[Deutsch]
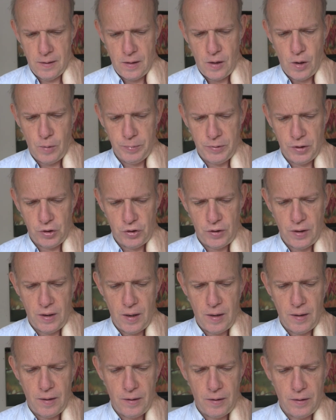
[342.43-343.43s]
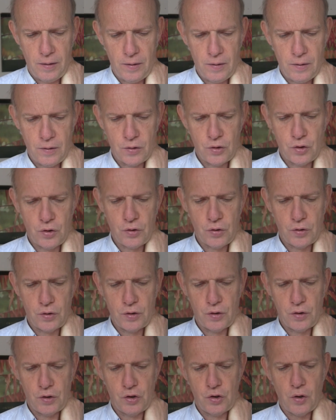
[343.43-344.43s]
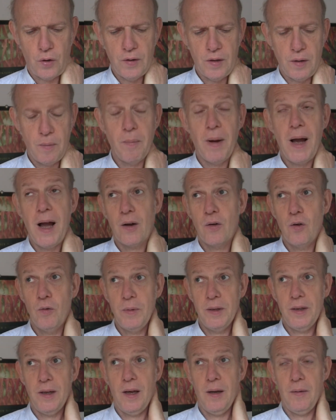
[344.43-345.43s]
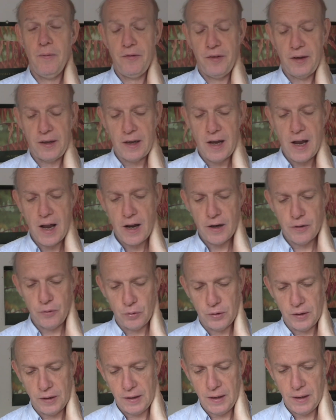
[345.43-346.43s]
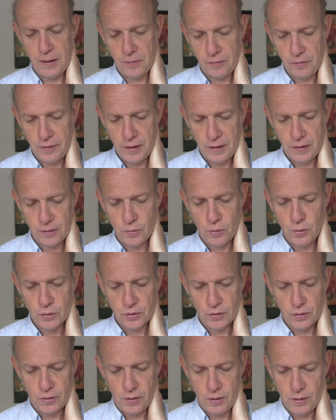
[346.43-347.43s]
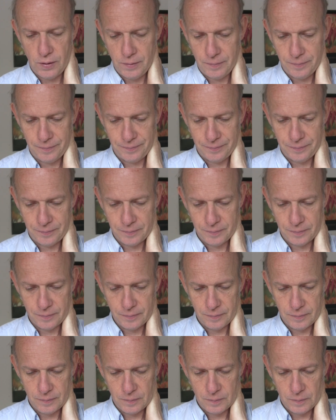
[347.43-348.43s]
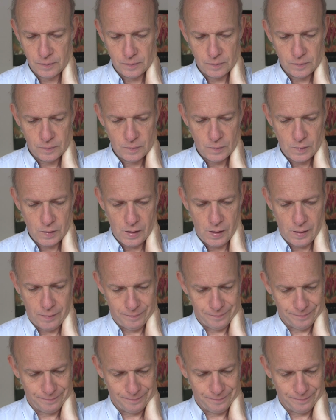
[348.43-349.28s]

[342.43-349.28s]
Hauptdarsteller Johnny Marco mit einem Ferrari durch die Gegend fährt, eine große Rolle. Ja.